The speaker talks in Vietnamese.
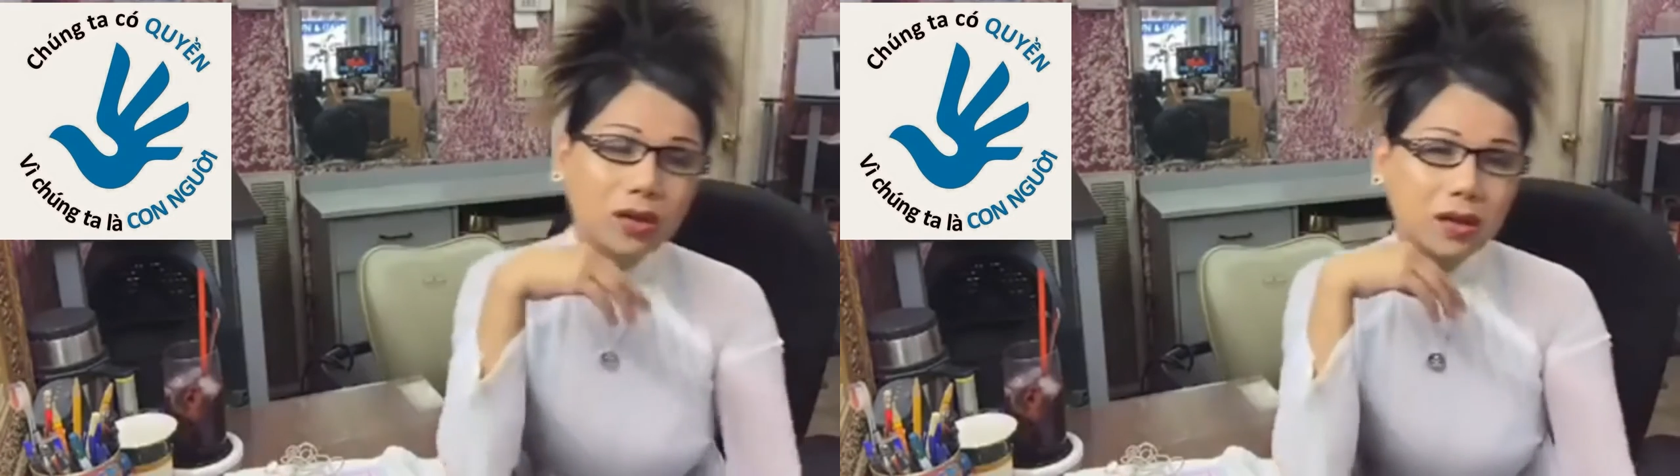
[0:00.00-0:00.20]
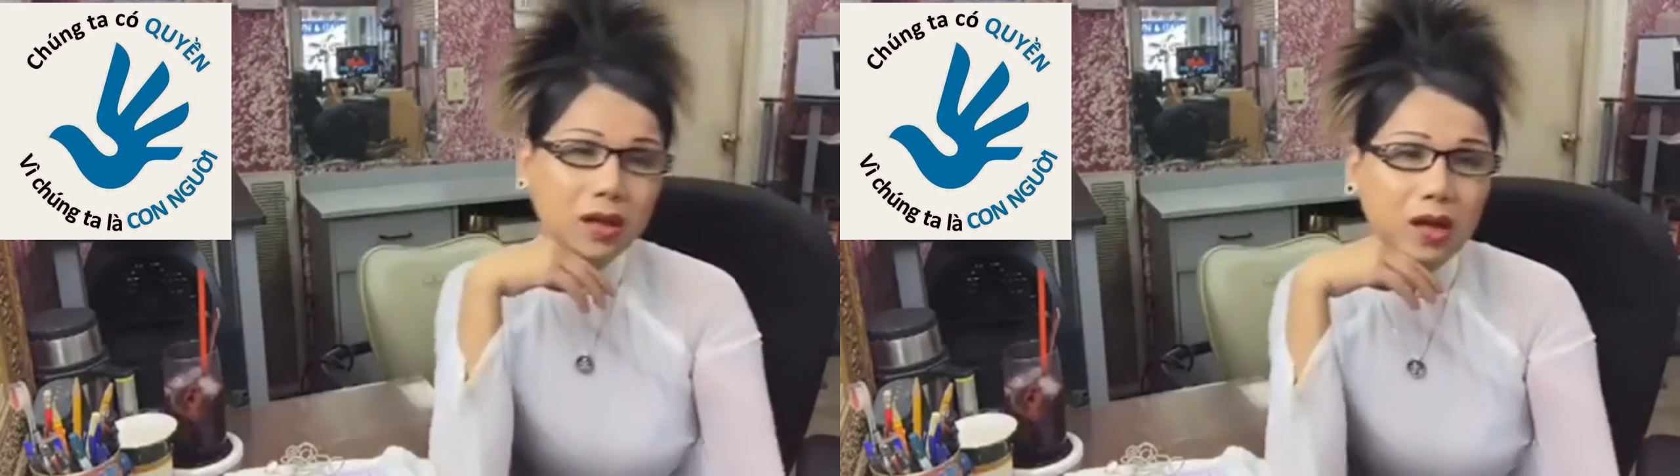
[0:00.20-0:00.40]

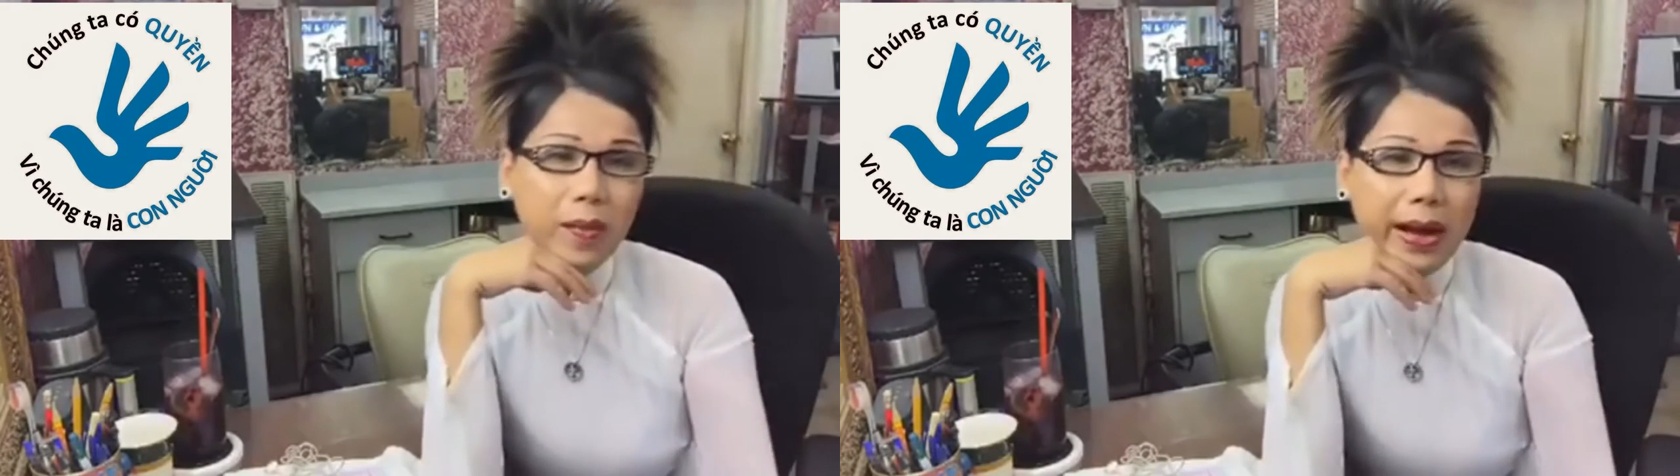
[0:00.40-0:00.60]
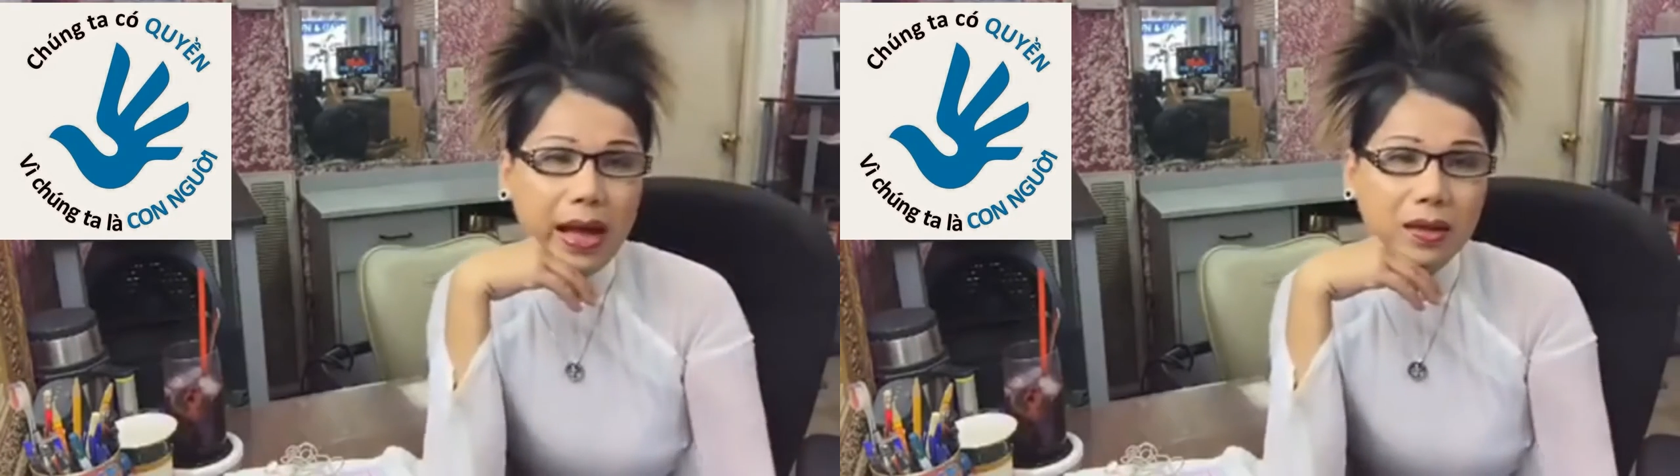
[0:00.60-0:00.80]
luôn đó, chứ đừng
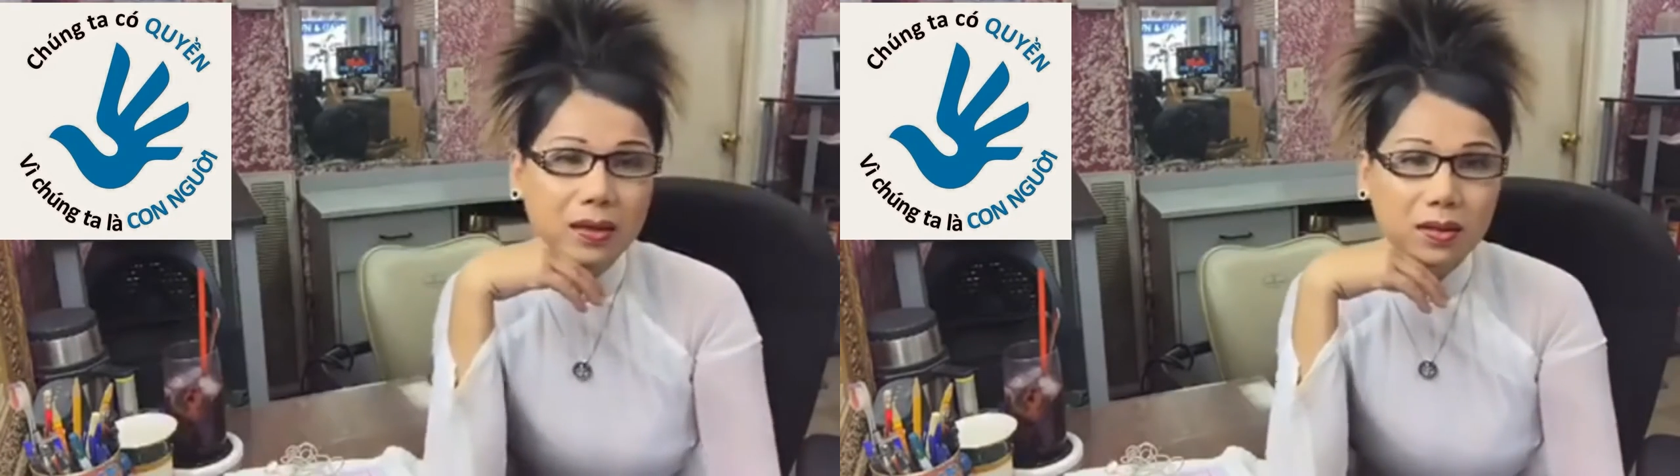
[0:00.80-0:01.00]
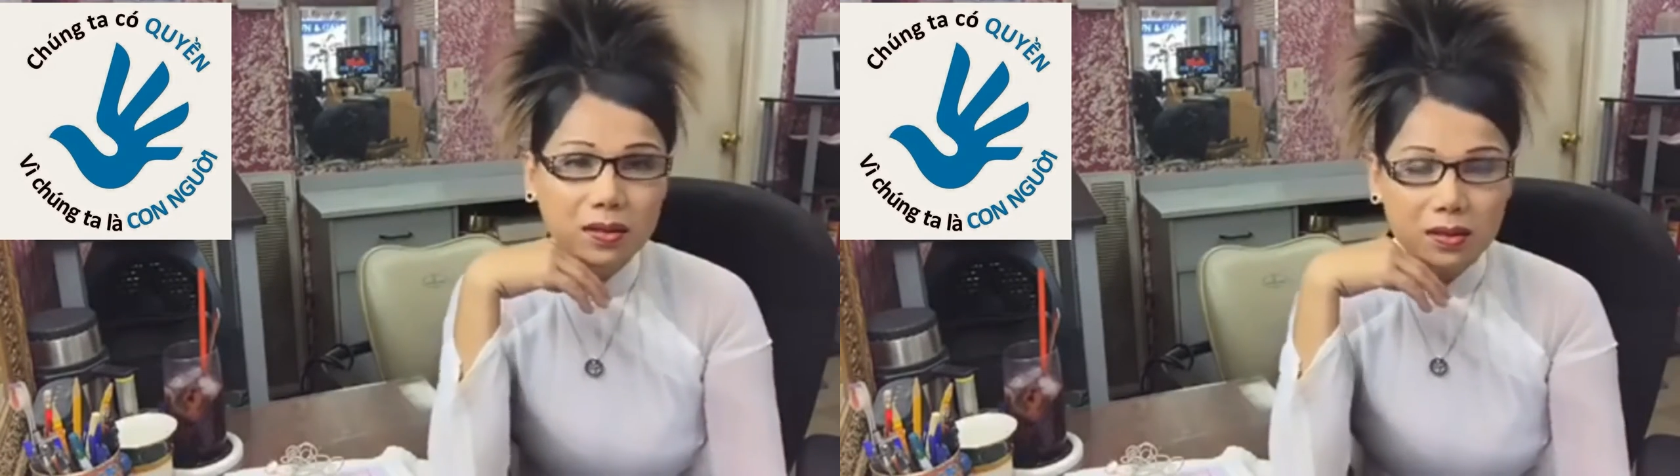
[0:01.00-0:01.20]
có bà đặt
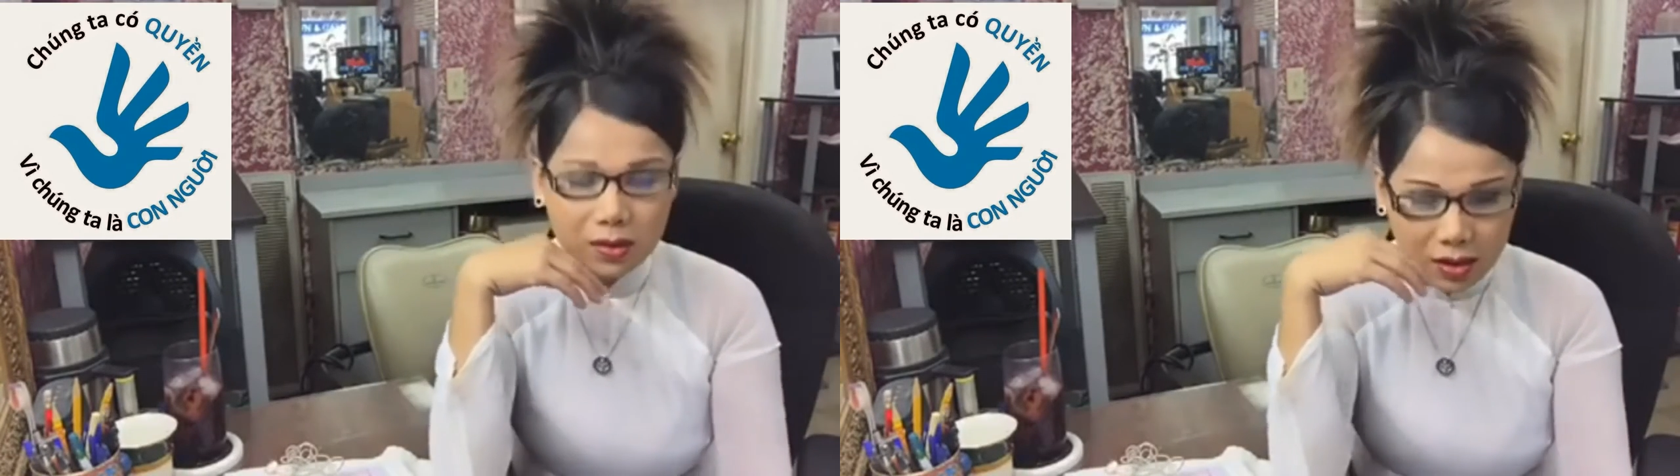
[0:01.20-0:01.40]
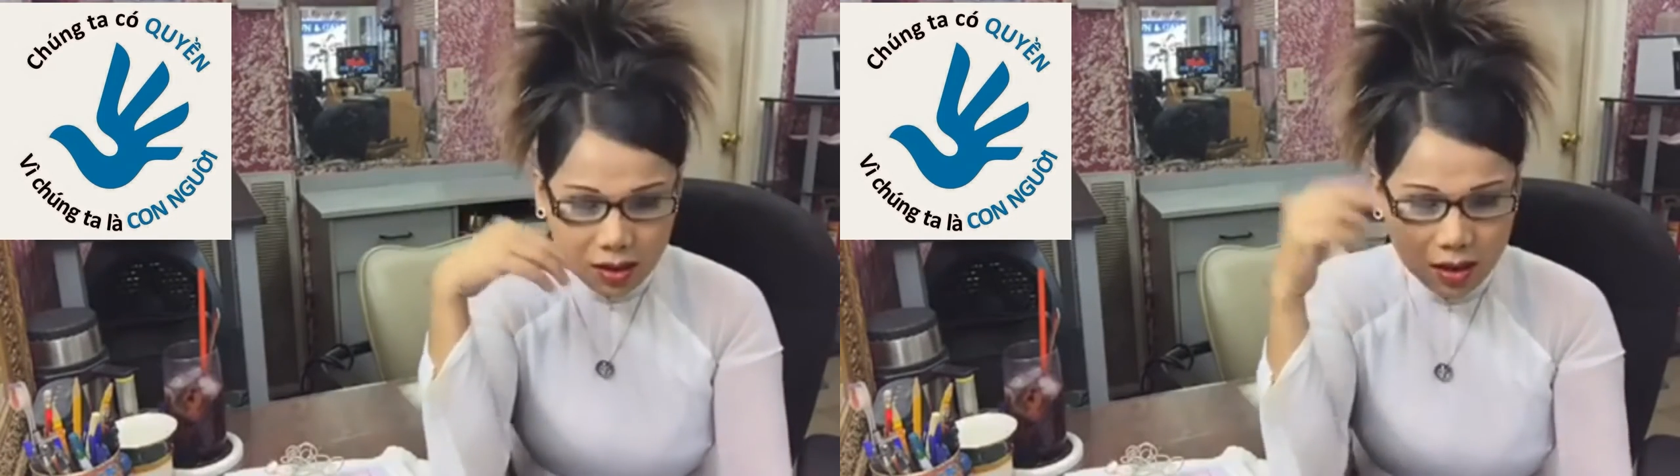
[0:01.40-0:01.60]

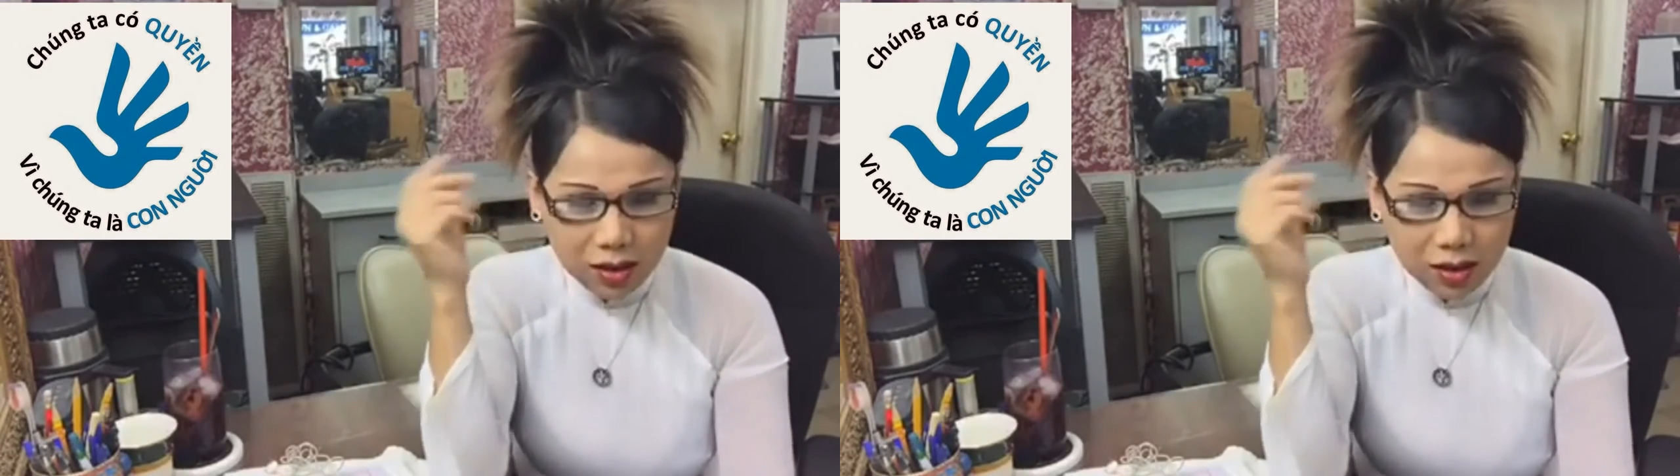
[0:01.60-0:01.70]
à,